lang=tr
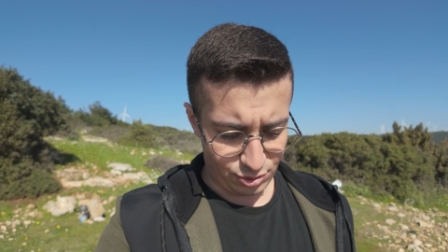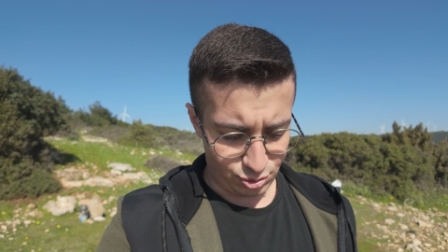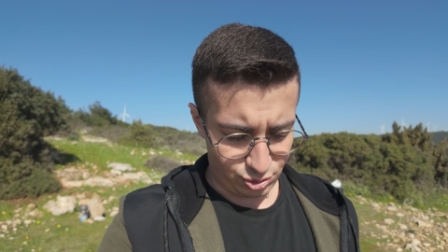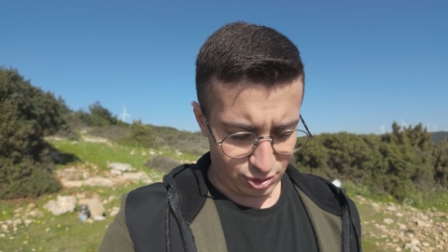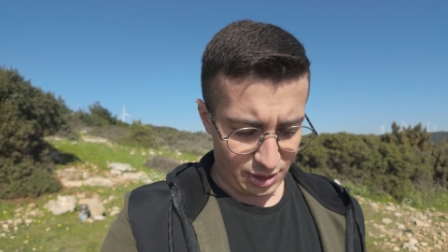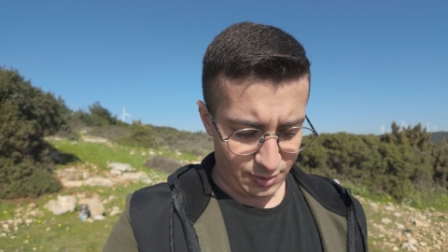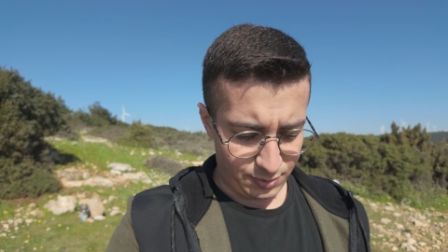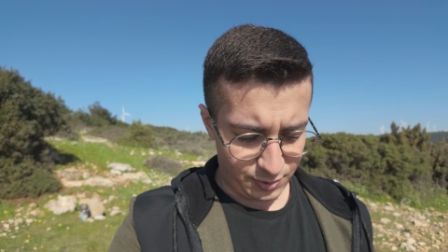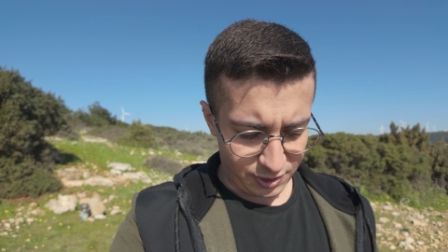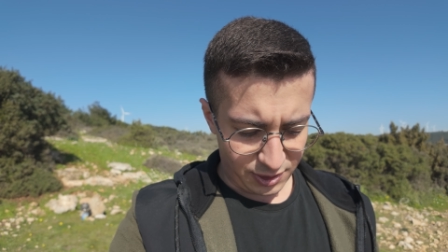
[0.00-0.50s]

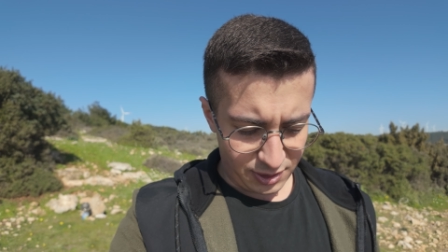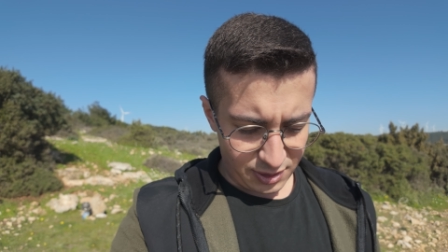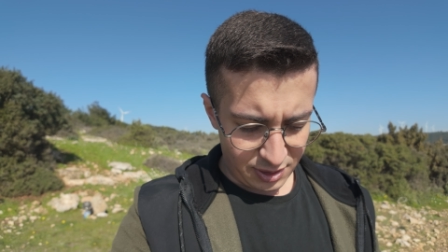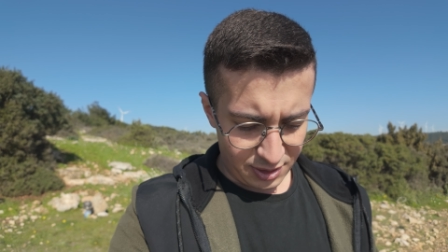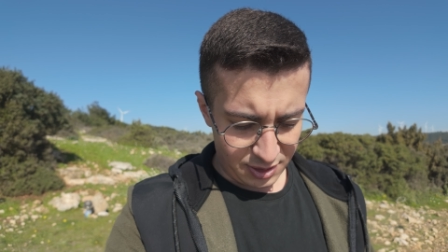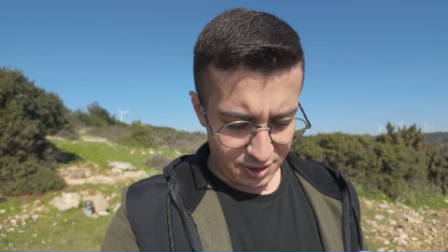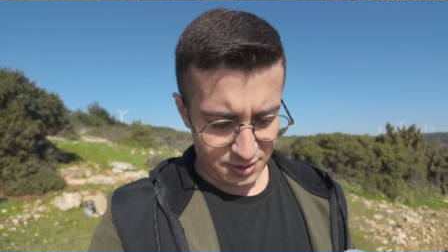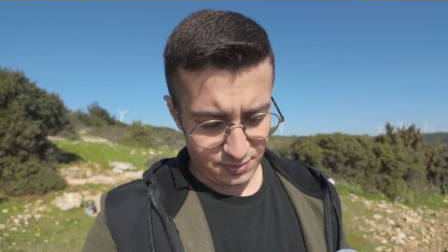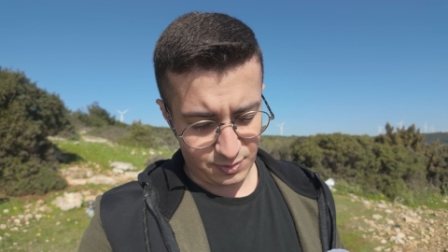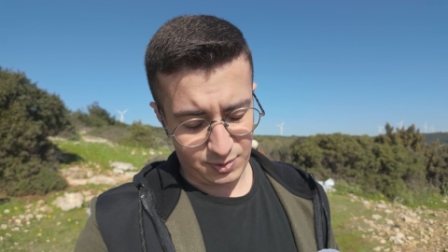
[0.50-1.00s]
henüz yapmadık.
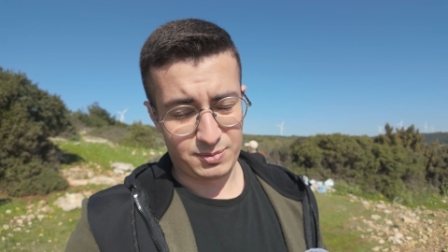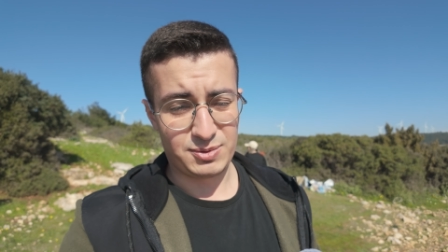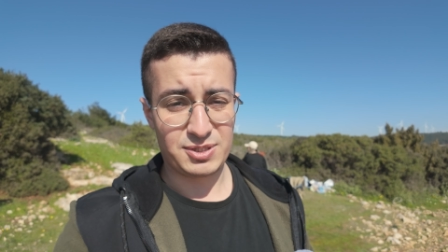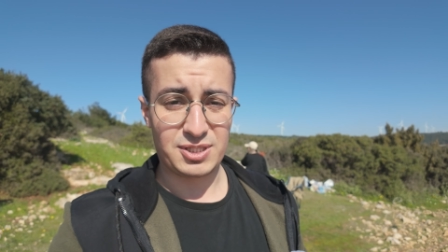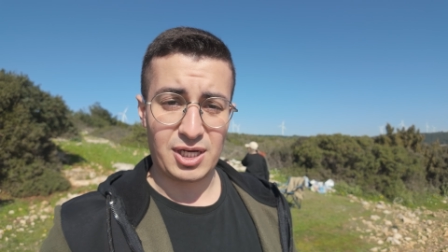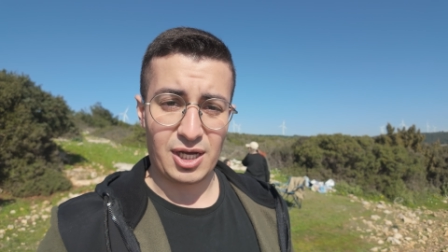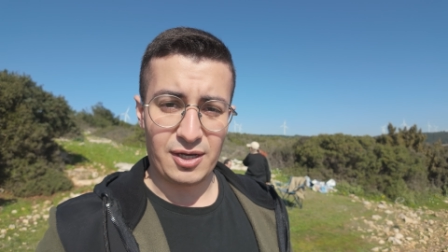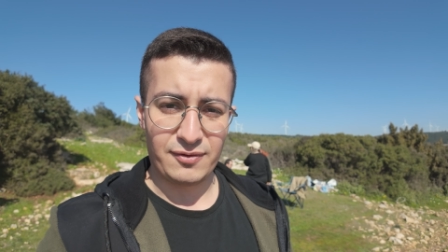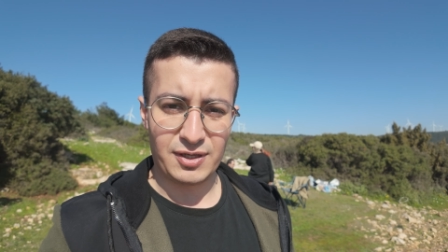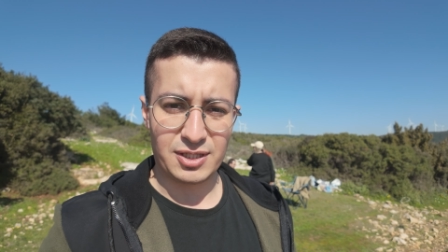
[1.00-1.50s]
Şimdi
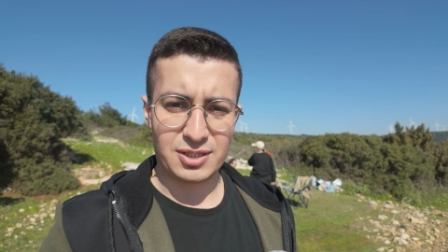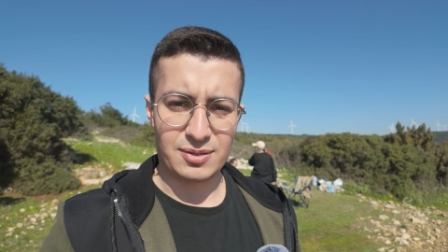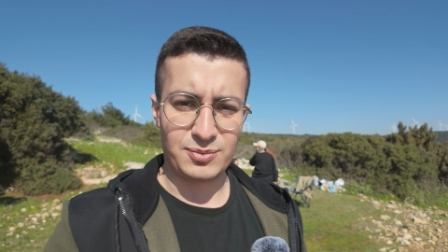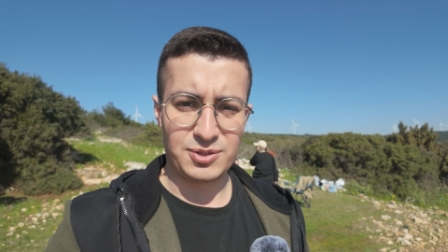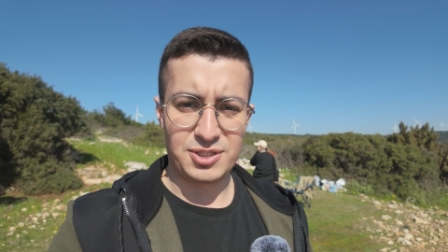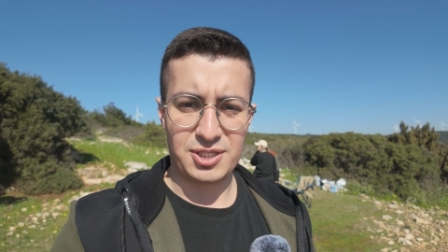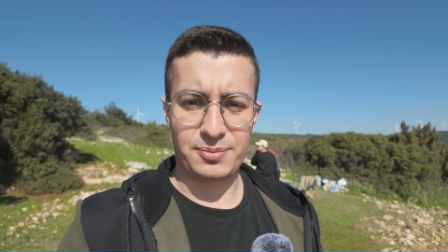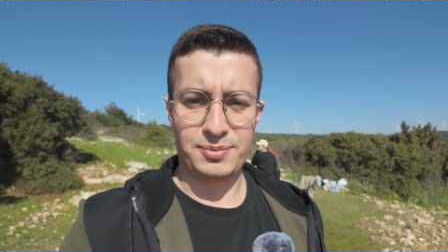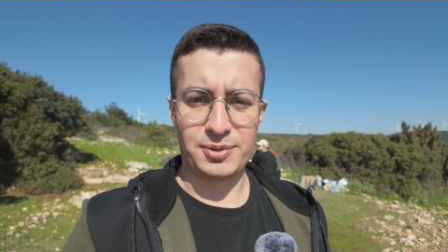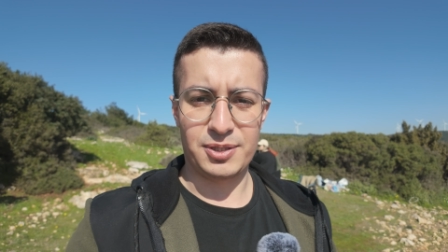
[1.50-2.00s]
biz
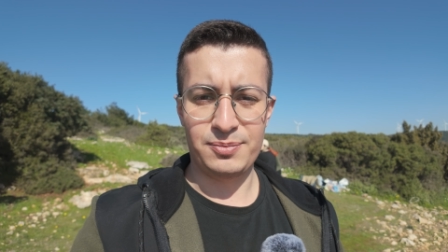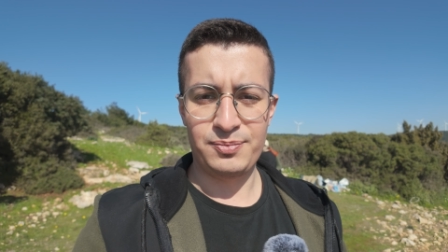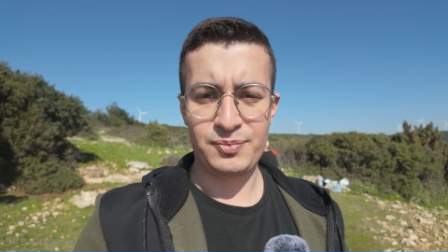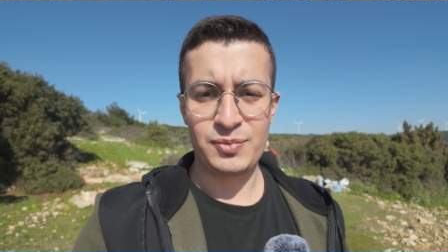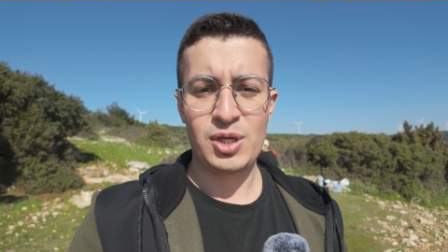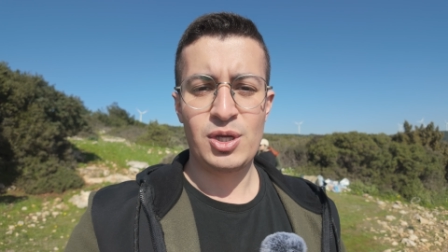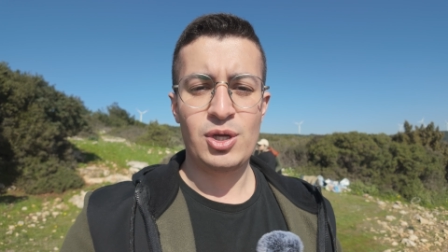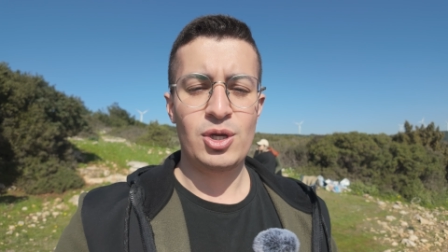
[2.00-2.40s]
kahvaltımızı yapalım.